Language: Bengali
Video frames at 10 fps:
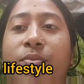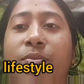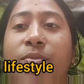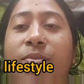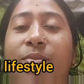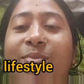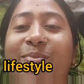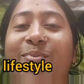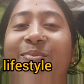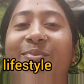করেছি
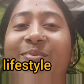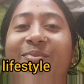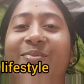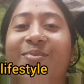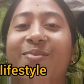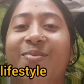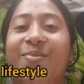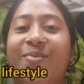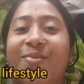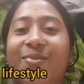এটা মুছেছি আমার
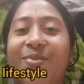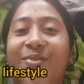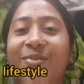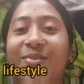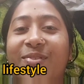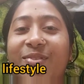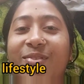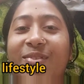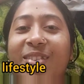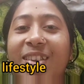খেলনা
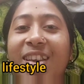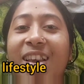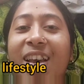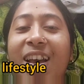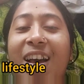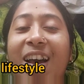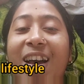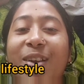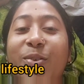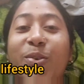গুছিয়েছি
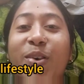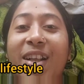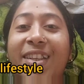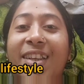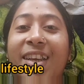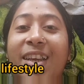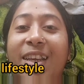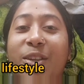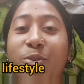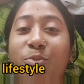আর ও আজকে
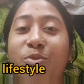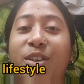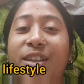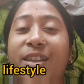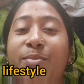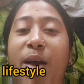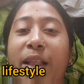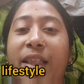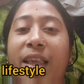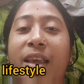এঁঠো মুছেছে
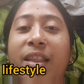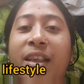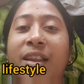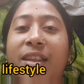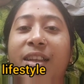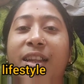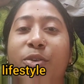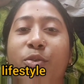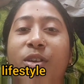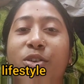ভাত খেয়ে দিয়ে নিজের
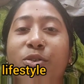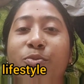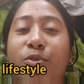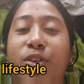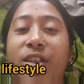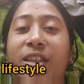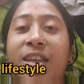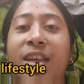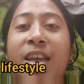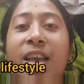এঁঠো নিজেও
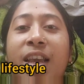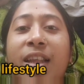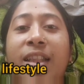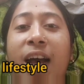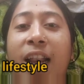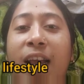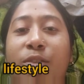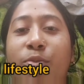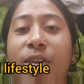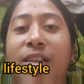মুছেছে থালা
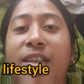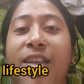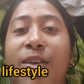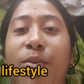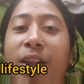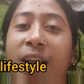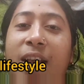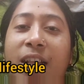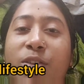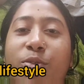তুলেছে অনেক
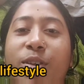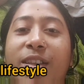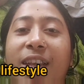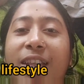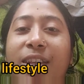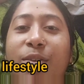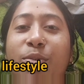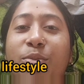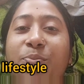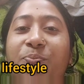কাজ করেছে আজকে
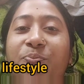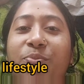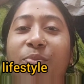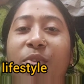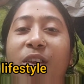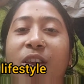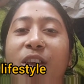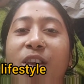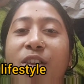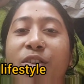ও
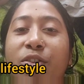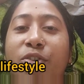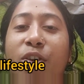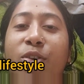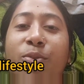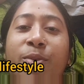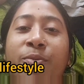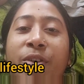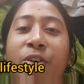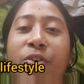তো চলো তোমরা
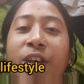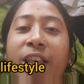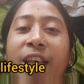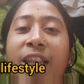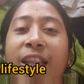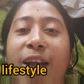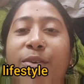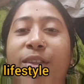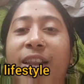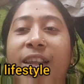ভিডিওটা দেখতে
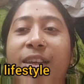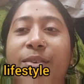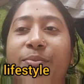থাকো তাহলে